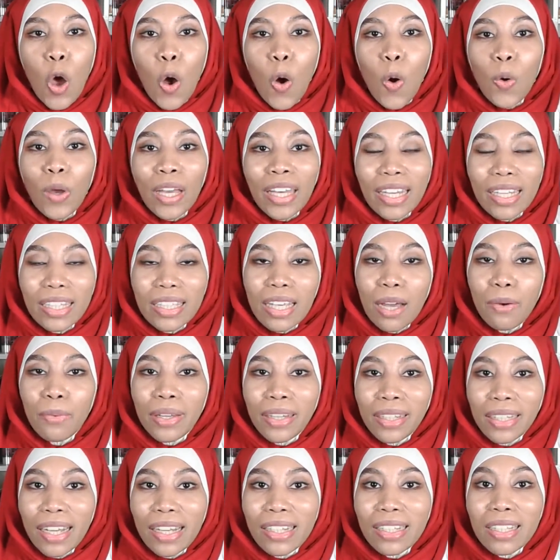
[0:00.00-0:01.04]
وكيحتوي يحتوي
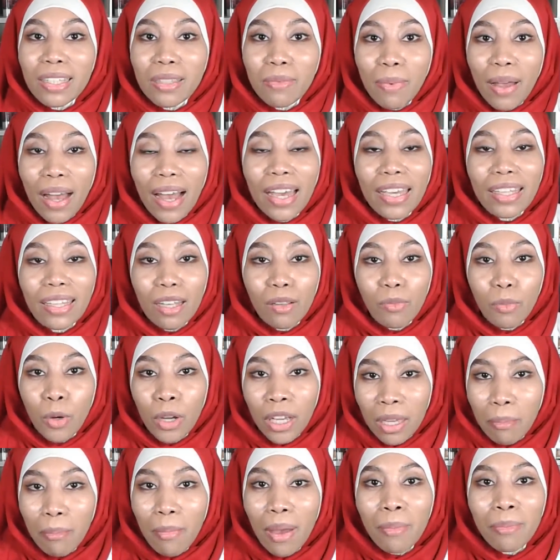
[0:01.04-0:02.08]
على نسبة أيضا
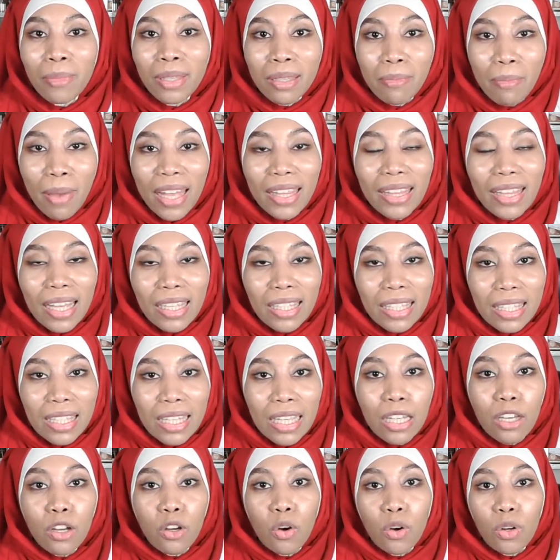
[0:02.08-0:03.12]
مهمة من مادة
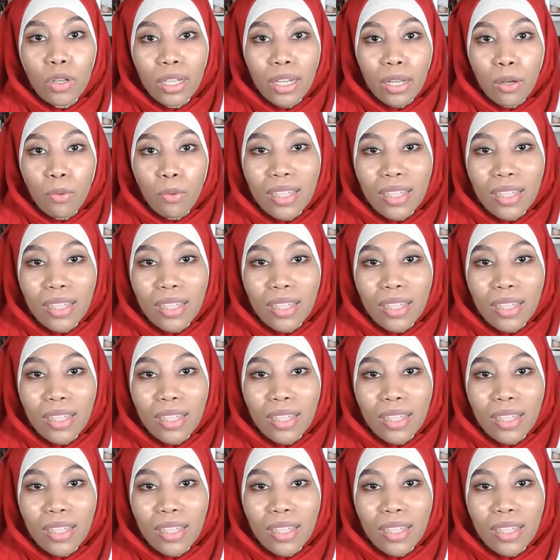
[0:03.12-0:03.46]
السيليكون